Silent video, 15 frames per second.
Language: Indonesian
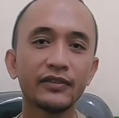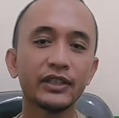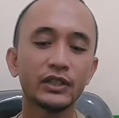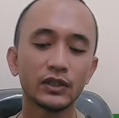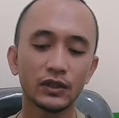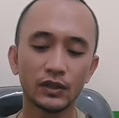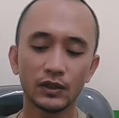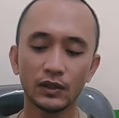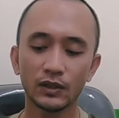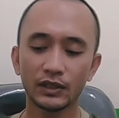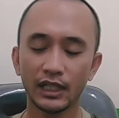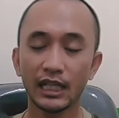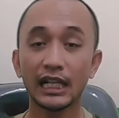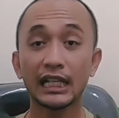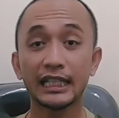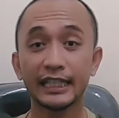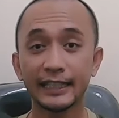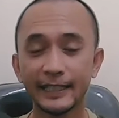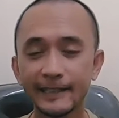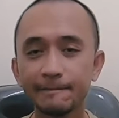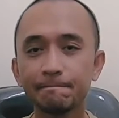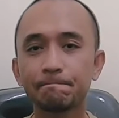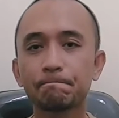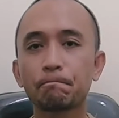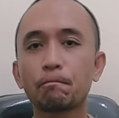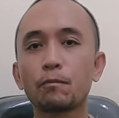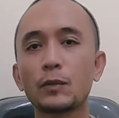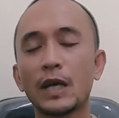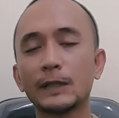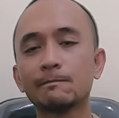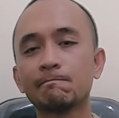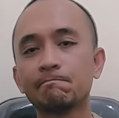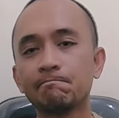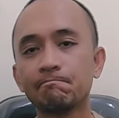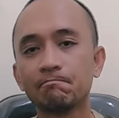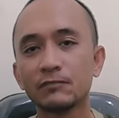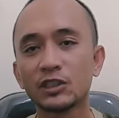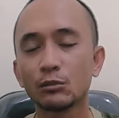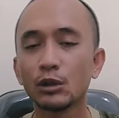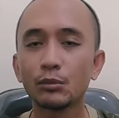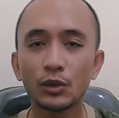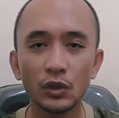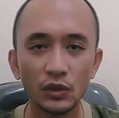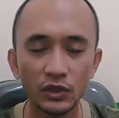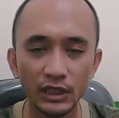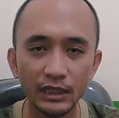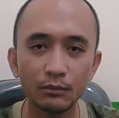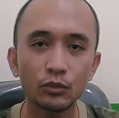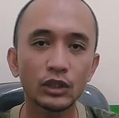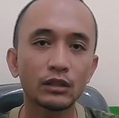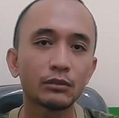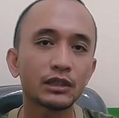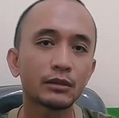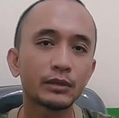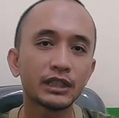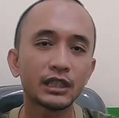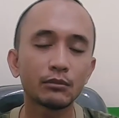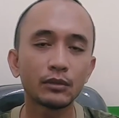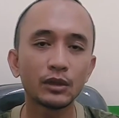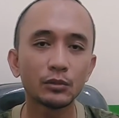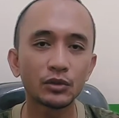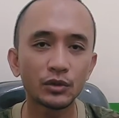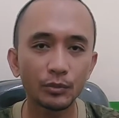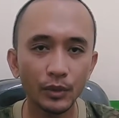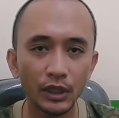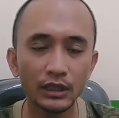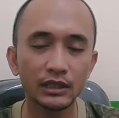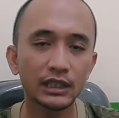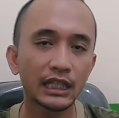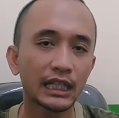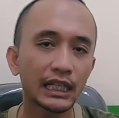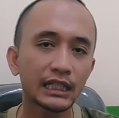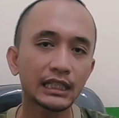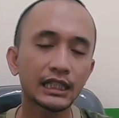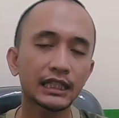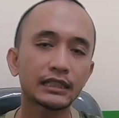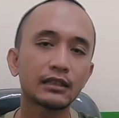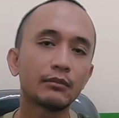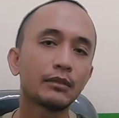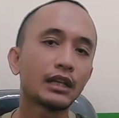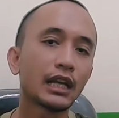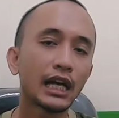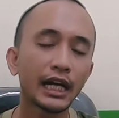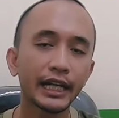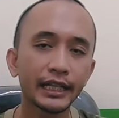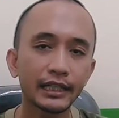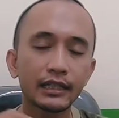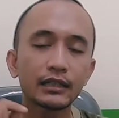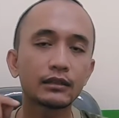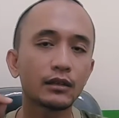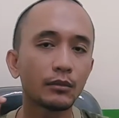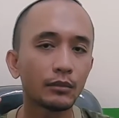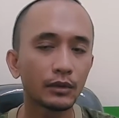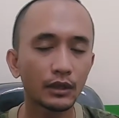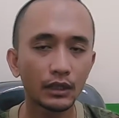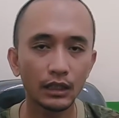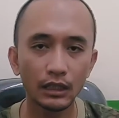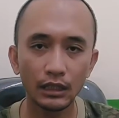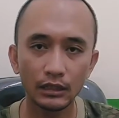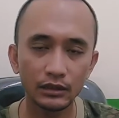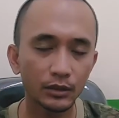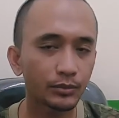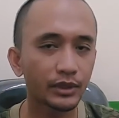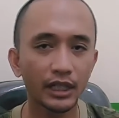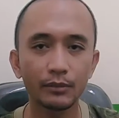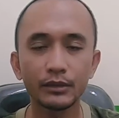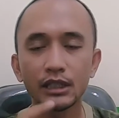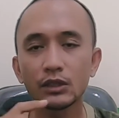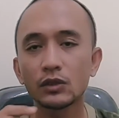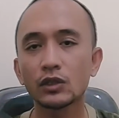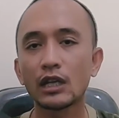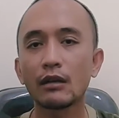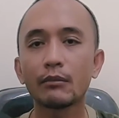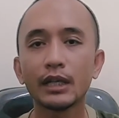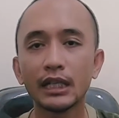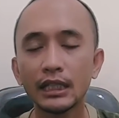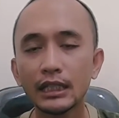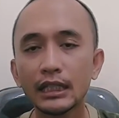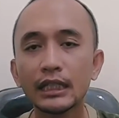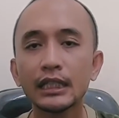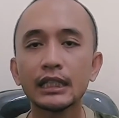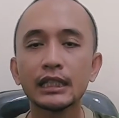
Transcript: video saya kali ini um, sebelum closing buat teman-teman yang belum support silahkan klik tombol like tombol subscribe nya terutama